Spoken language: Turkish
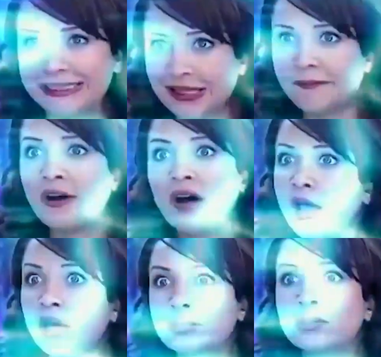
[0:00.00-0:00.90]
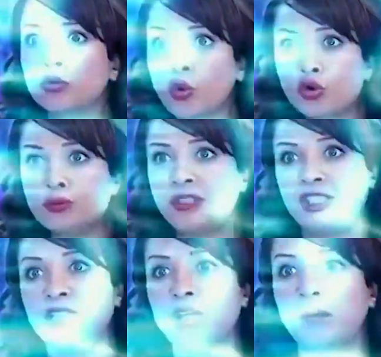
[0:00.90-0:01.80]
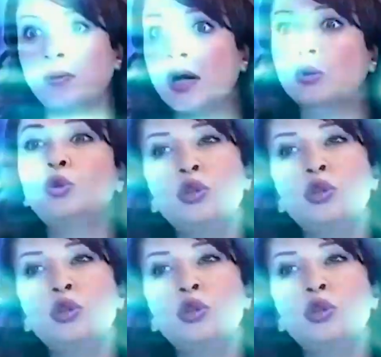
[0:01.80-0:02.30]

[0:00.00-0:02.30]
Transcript: İlk defa hayatında doğru bir şey yap.